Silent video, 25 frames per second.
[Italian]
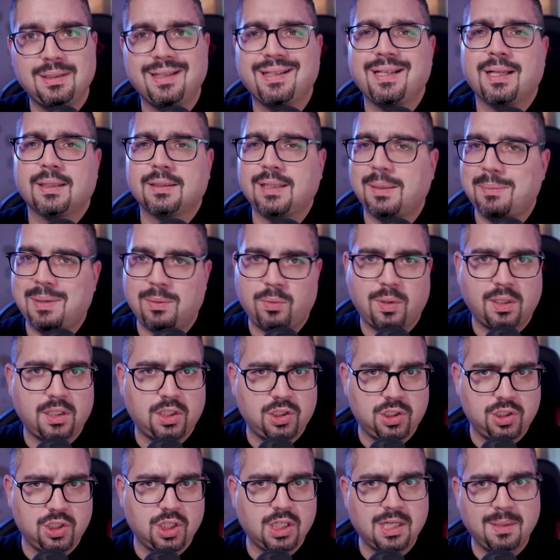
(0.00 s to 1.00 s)
in realtà abbiamo la
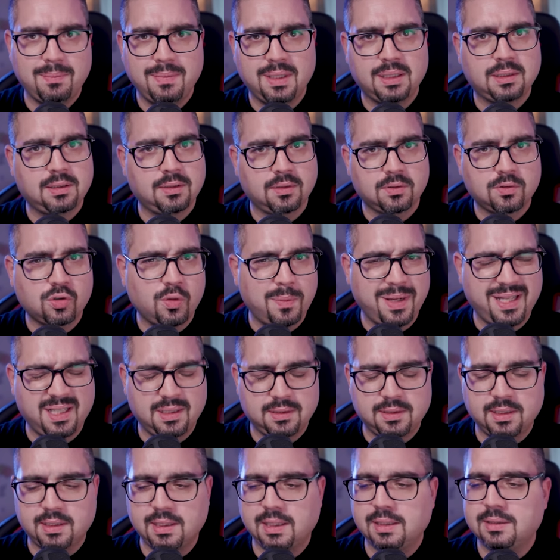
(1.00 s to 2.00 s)
10 gigabit come
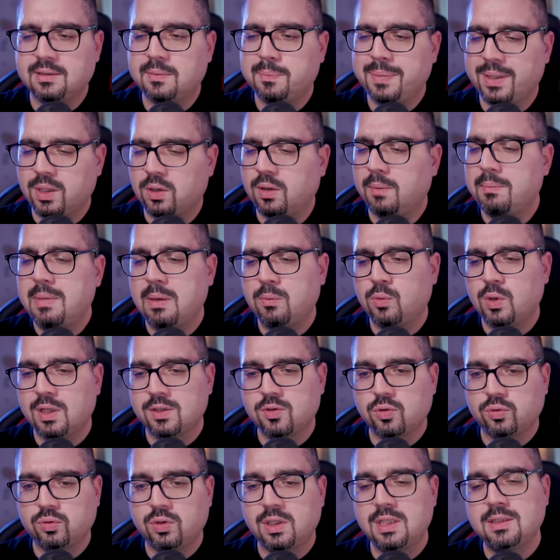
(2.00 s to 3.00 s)
internet, però abbiamo una
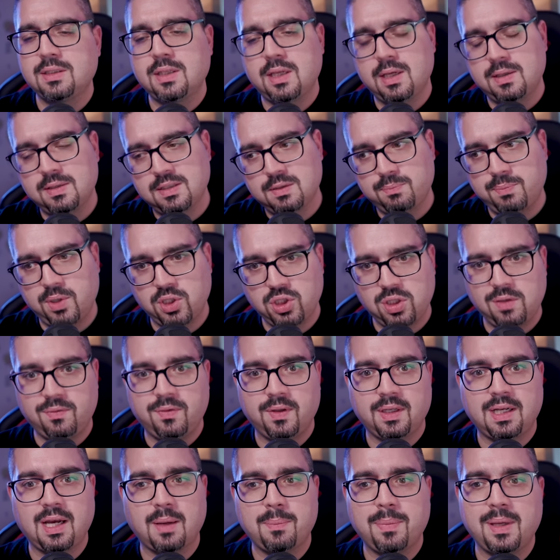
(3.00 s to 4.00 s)
sottorete
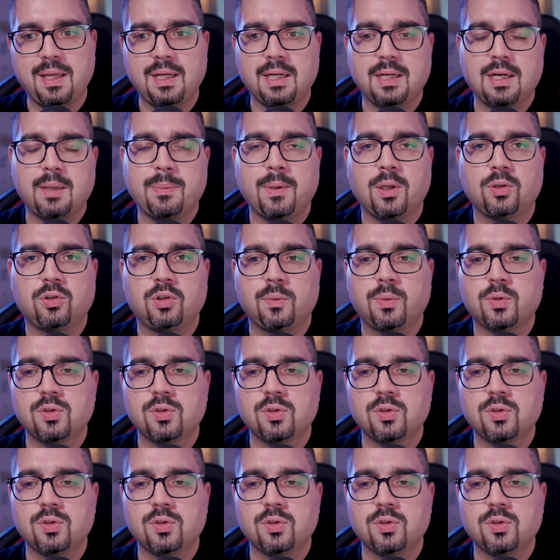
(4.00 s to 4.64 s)
specifica per il reparto